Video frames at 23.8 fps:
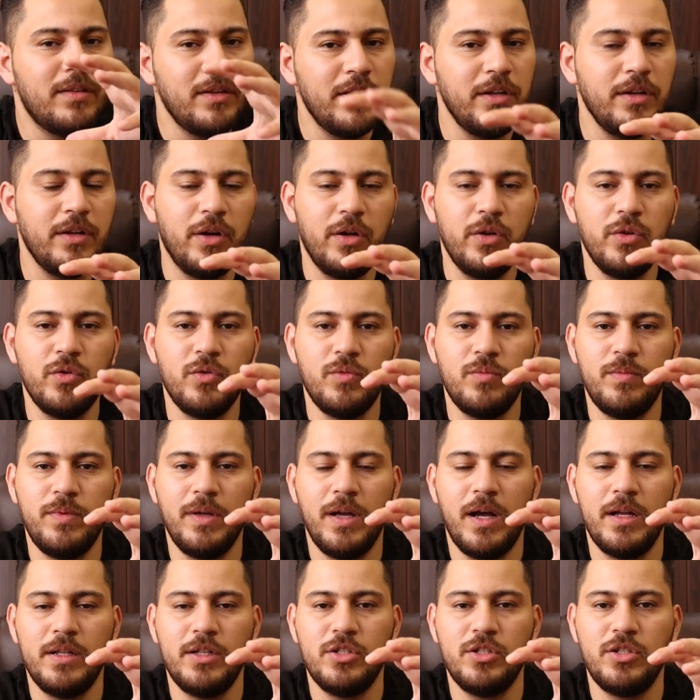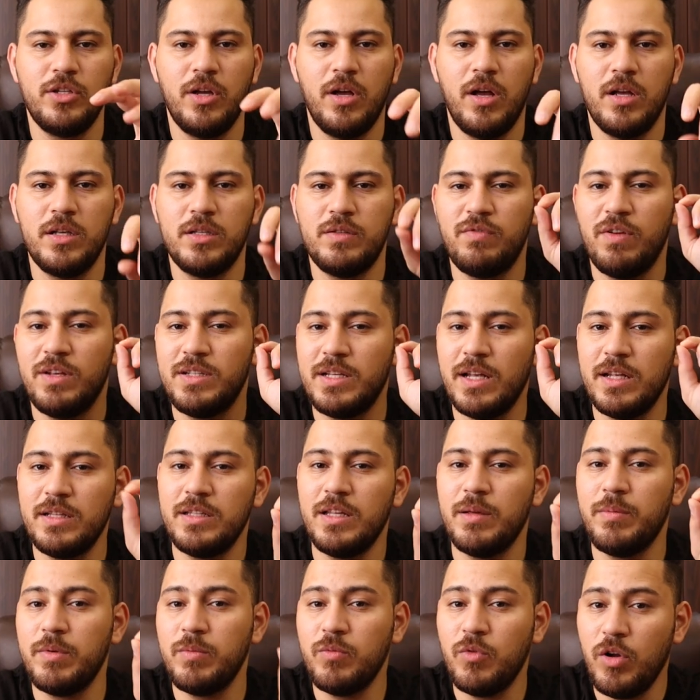كثير عيوب عيوب بهذا الجهاز فاذا
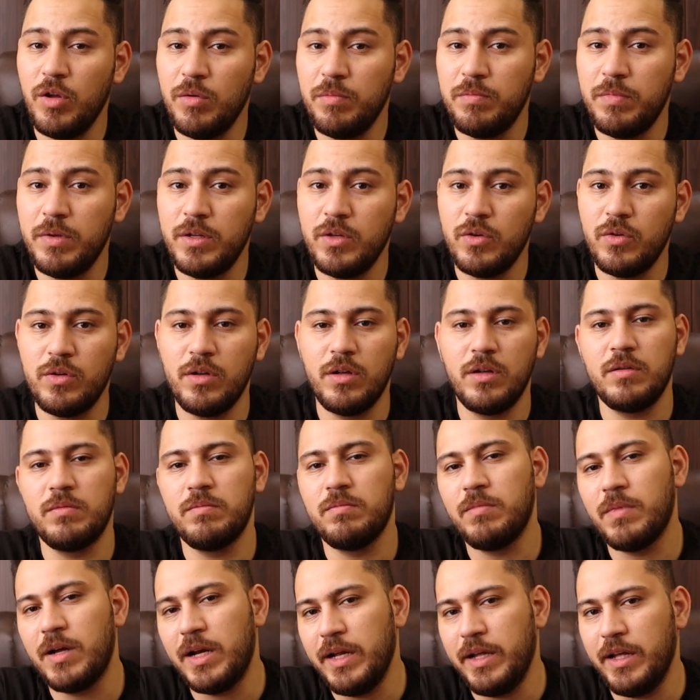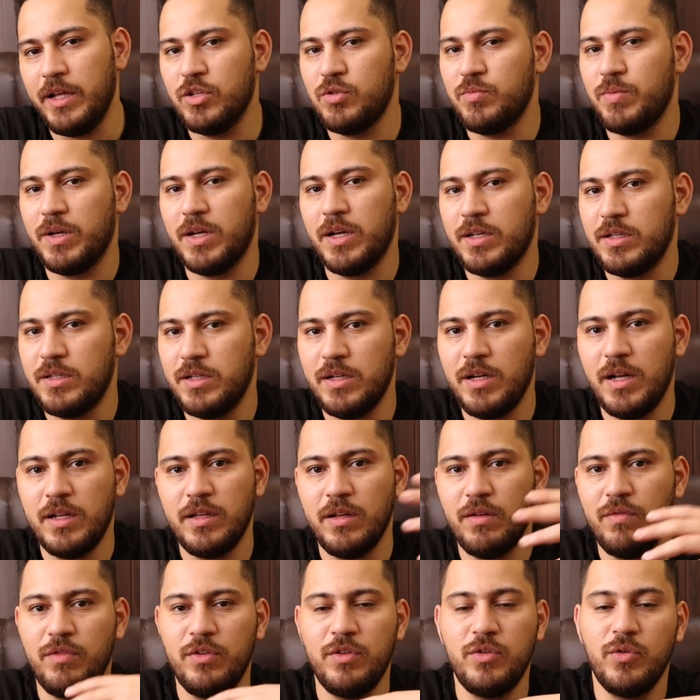انت من محبين اونر ما راح يعجبك كثير هذا
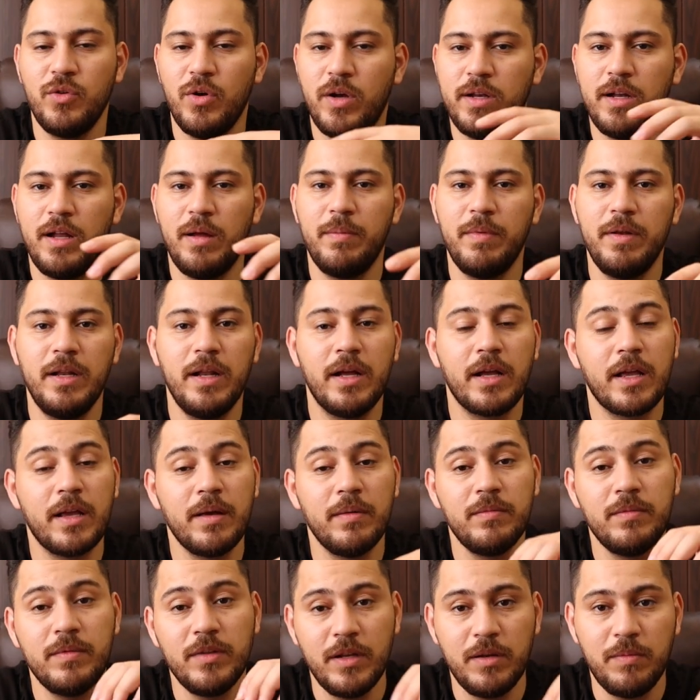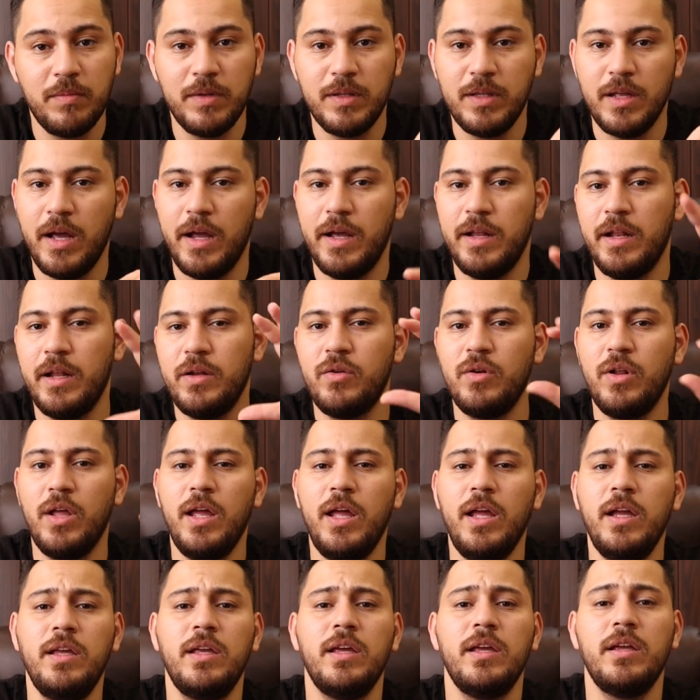الفيديو انا عم اقول لك من البدايه لانه راح
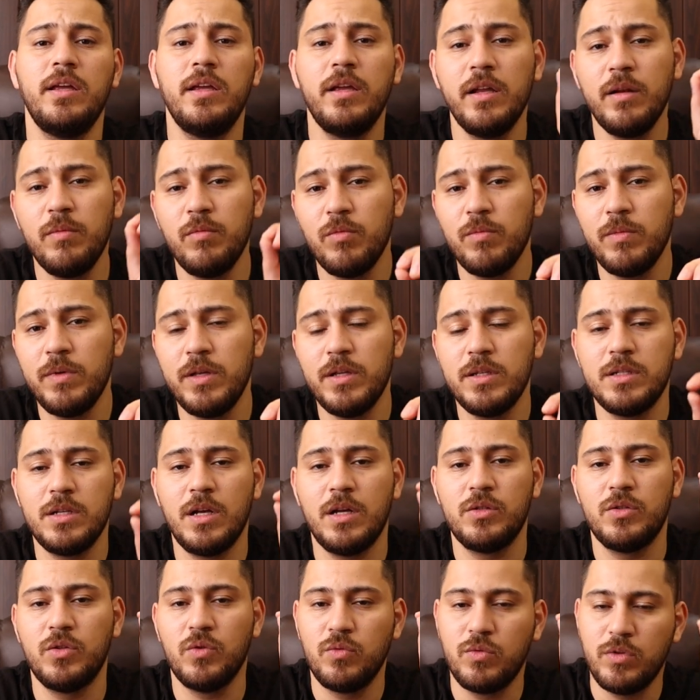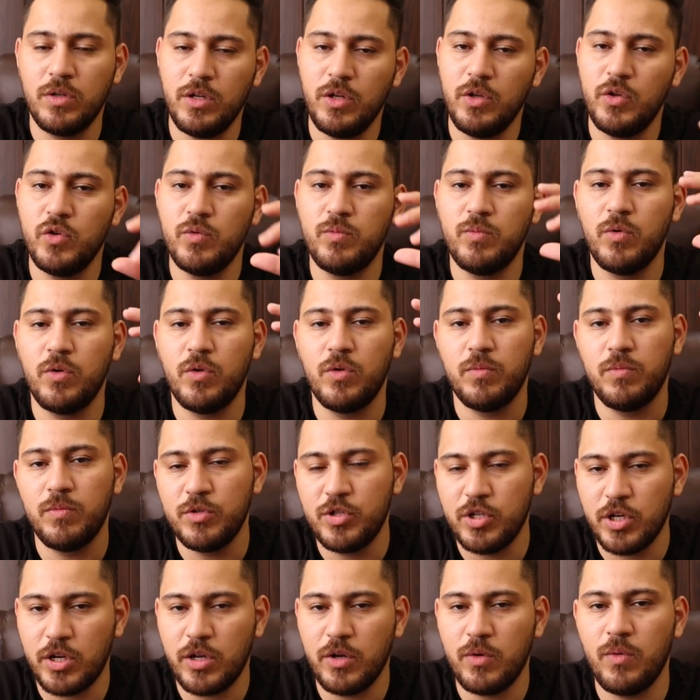احكي كل مميزاته وكل عيوبه
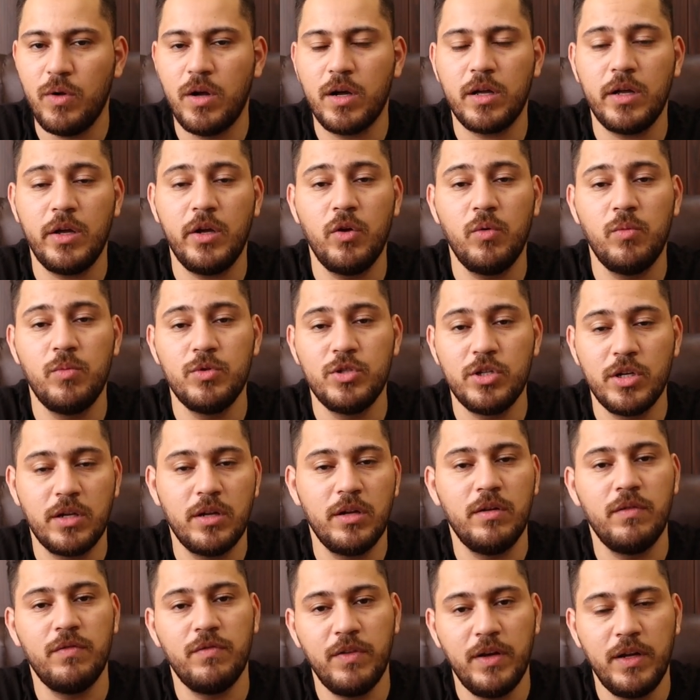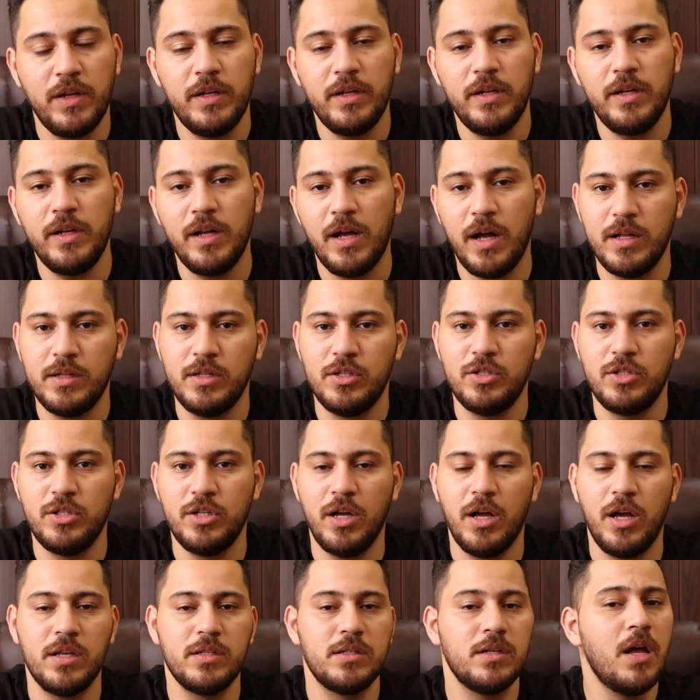بشكل واقعي وبشكل فعلي لهذا
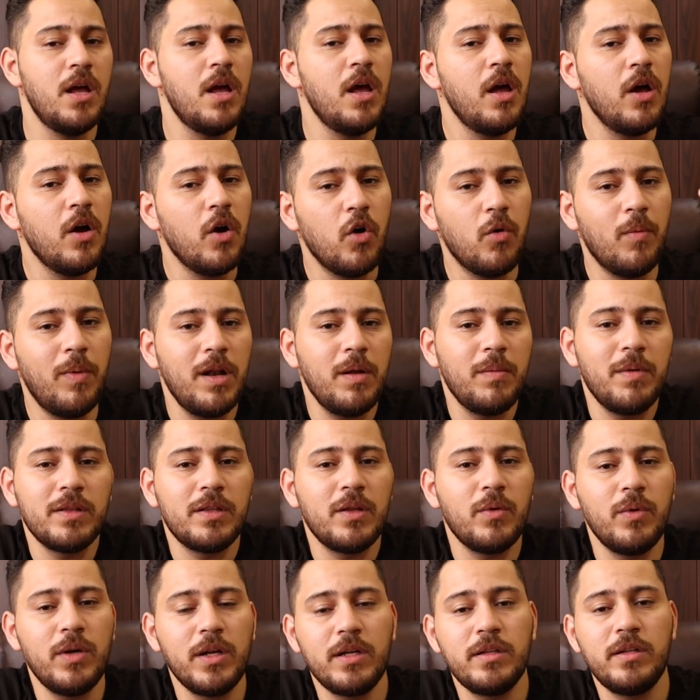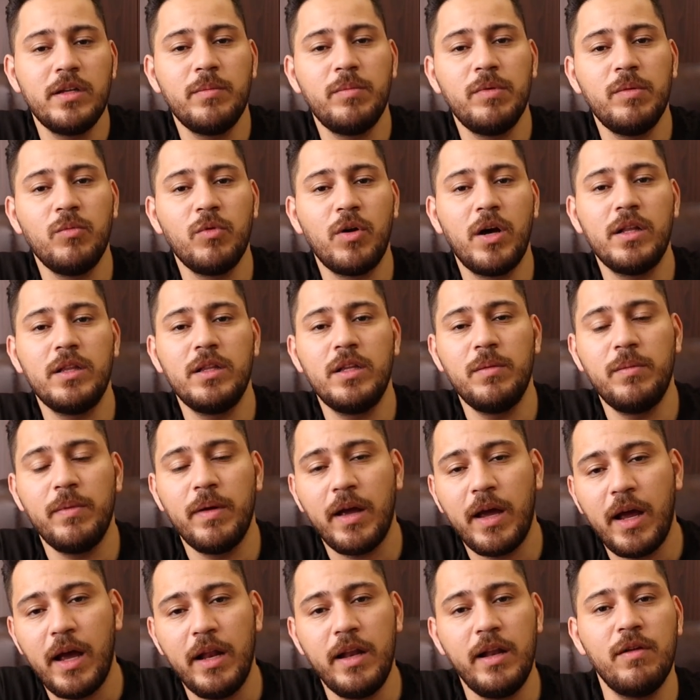الجهاز وبلا ما نطول كثير بالمقدمه
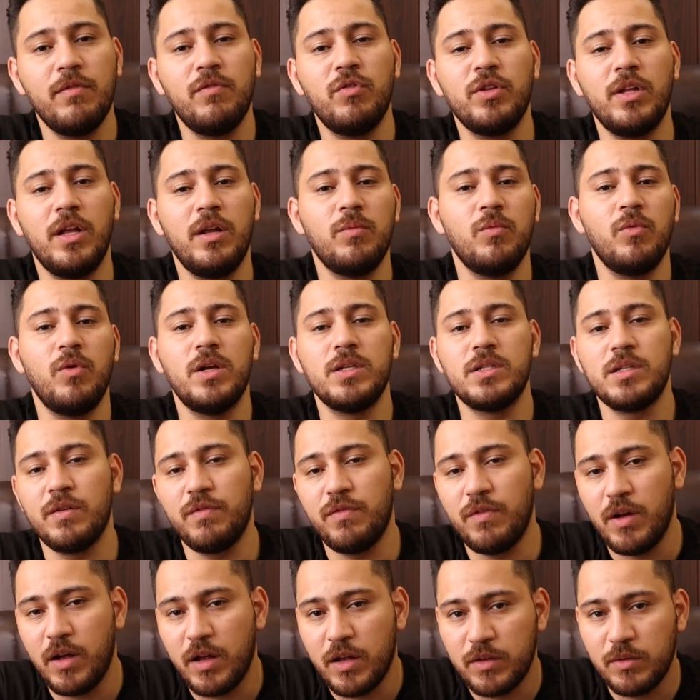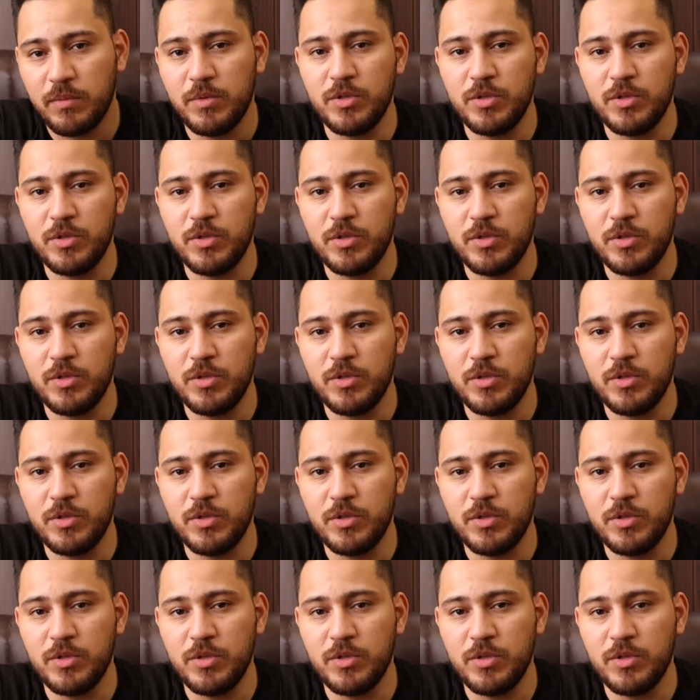خلينا نفوت على المواصفات